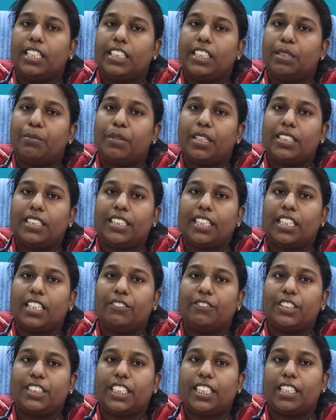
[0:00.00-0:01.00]
இந்த
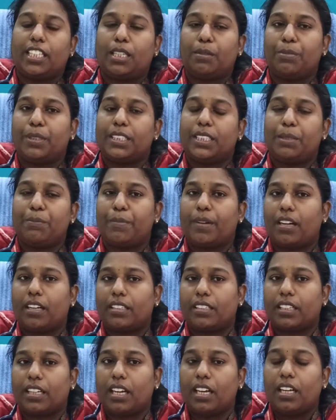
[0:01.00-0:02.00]
மாதிரியான விஷயங்களை பற்றி
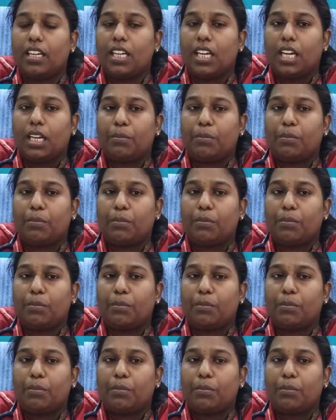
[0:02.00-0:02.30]
பார்க்கலாம்